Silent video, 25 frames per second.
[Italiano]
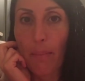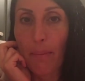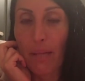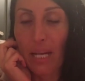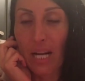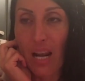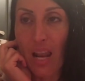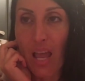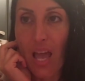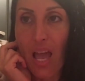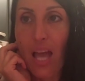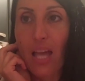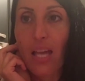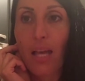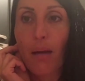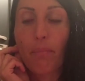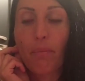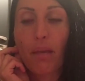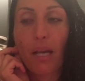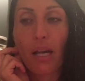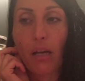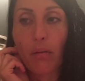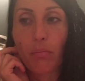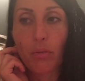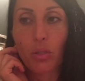per lei,
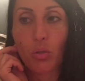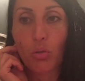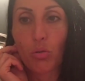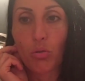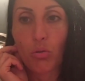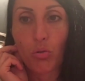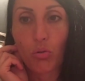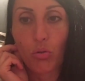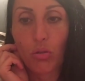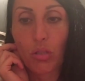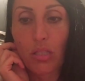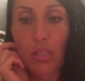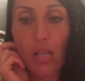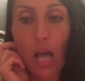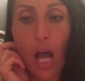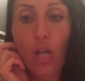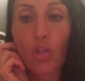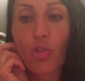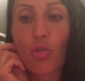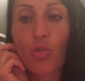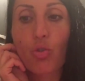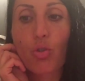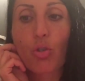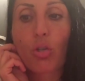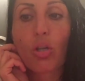abbia capito il suo
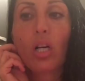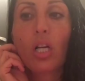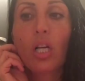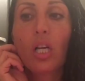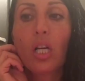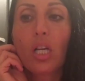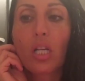disagio,